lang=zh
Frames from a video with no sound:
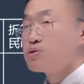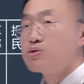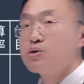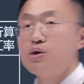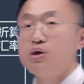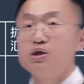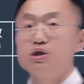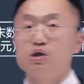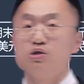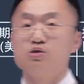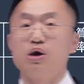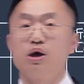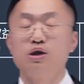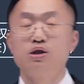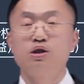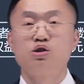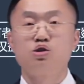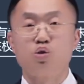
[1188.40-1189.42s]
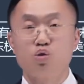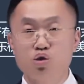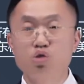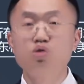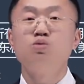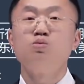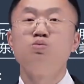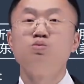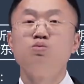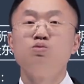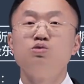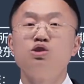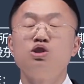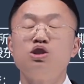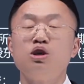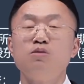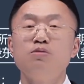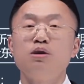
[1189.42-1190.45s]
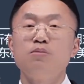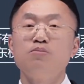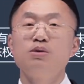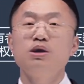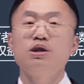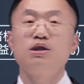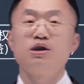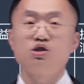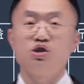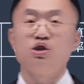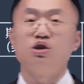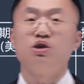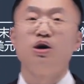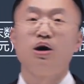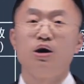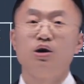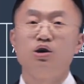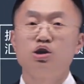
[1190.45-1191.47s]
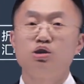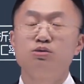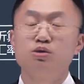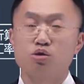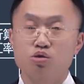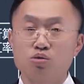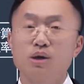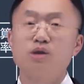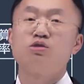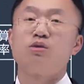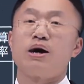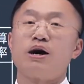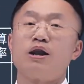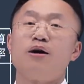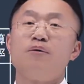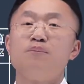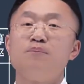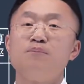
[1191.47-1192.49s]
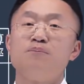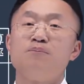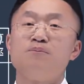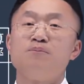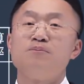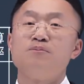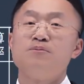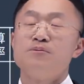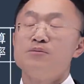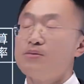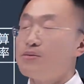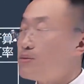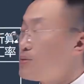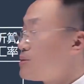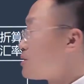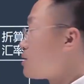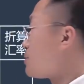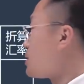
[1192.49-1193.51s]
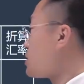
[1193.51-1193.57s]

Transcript: 所有者权益的总数，人民币的金额，是不是就算出来了？那